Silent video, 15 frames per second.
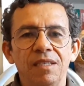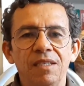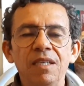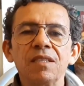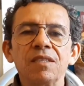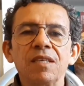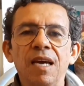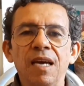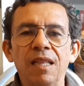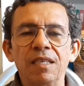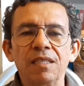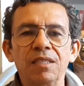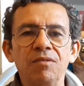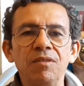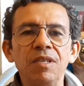gente, isso é
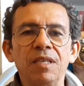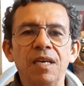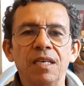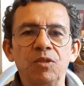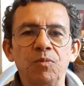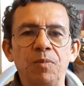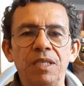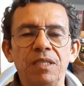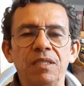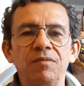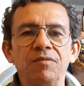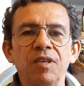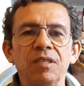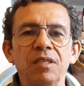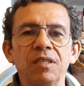relação
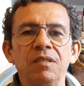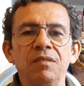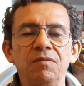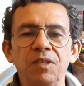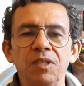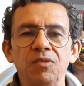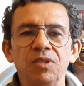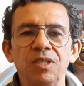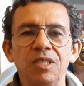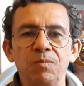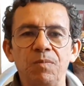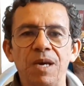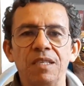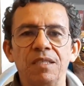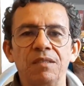interespecífica entre indivíduos,
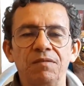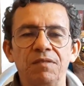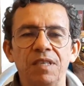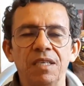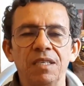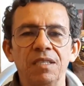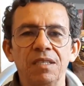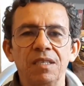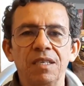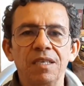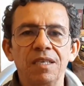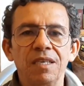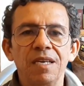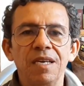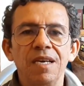espécies diferentes.
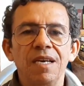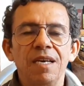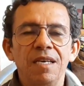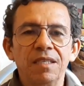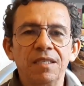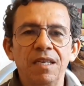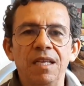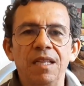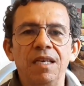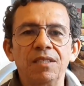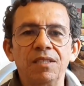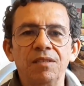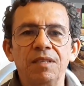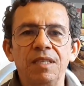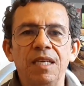Essa
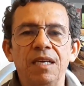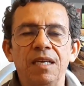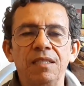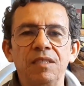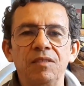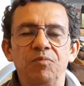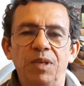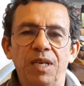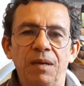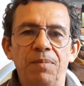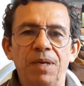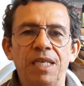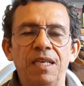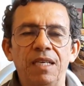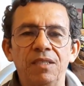relação é negativa, porque é
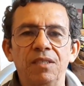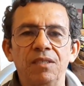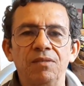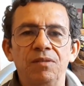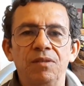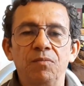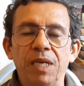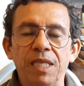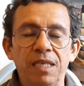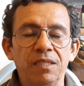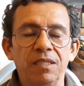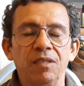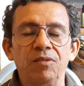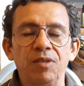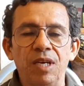predação.
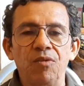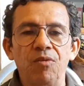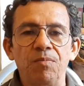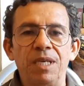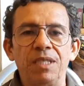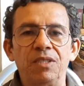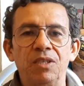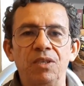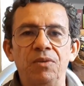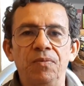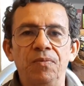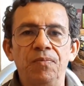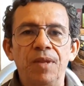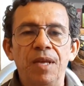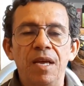Predação é
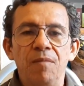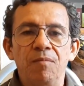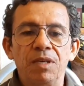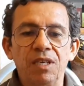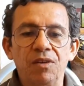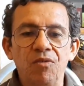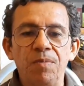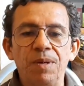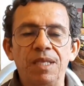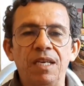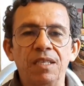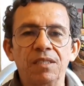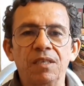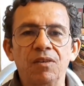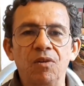competição, mas é
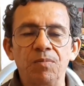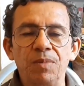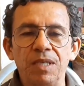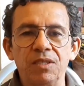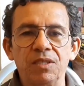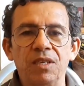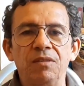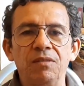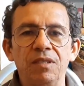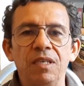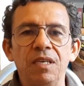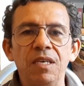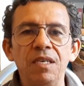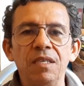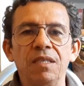competição
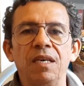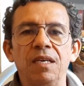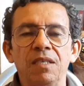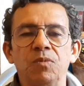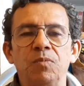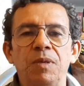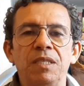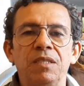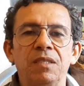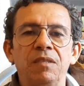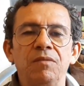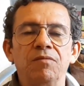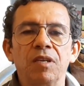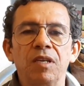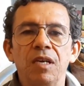
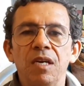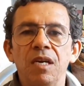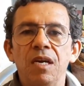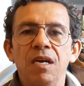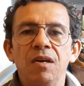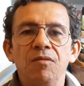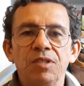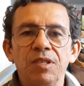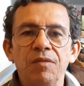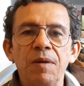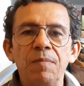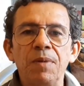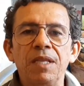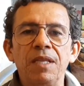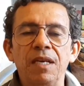interespecífica. Você
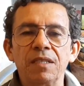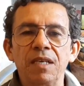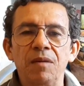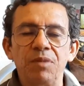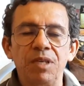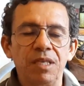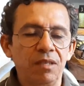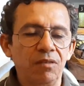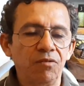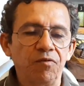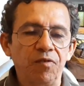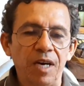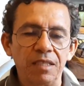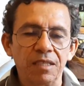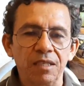vai perder as abelhas, não
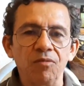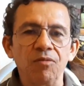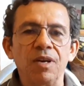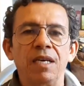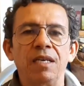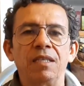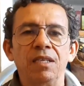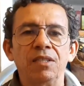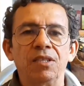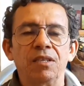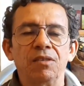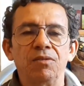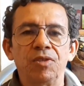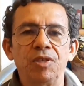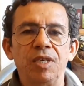faça, não caia nessa
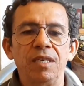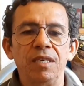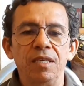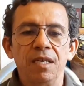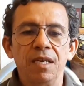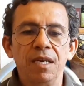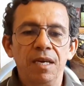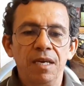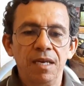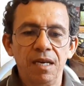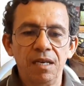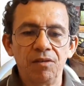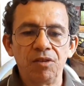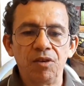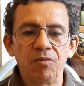grosseria. E
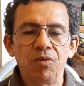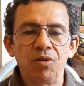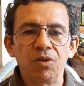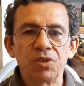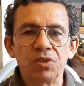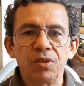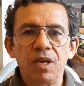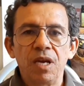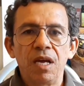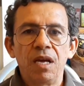aí onde eu mostro?